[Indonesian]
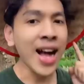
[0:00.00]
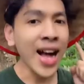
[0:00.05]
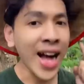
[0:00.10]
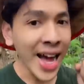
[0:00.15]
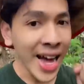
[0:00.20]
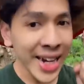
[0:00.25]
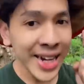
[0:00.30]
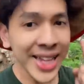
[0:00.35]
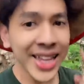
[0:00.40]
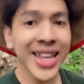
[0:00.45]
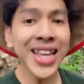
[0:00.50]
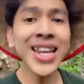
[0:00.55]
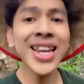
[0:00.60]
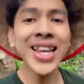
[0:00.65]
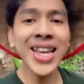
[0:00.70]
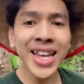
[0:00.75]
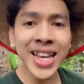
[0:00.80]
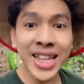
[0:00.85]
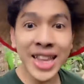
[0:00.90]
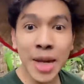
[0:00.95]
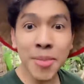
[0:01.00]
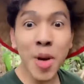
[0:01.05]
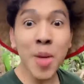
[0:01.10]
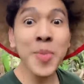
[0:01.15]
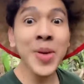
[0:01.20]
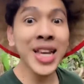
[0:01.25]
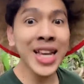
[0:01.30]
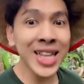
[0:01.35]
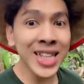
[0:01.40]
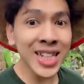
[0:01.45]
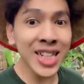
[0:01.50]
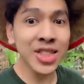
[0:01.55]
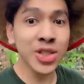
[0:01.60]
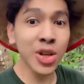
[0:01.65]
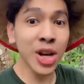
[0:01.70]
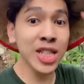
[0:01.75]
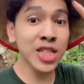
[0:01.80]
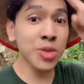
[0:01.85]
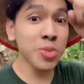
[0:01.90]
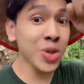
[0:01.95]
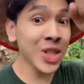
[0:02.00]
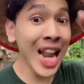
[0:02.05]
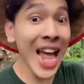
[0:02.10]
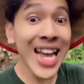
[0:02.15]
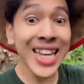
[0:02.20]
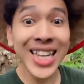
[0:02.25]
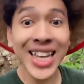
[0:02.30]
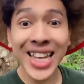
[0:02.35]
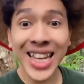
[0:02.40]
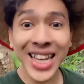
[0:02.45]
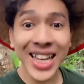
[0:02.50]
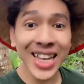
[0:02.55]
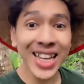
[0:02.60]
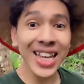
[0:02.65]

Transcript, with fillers: hari ini kita mau bikin restoran semut lagi.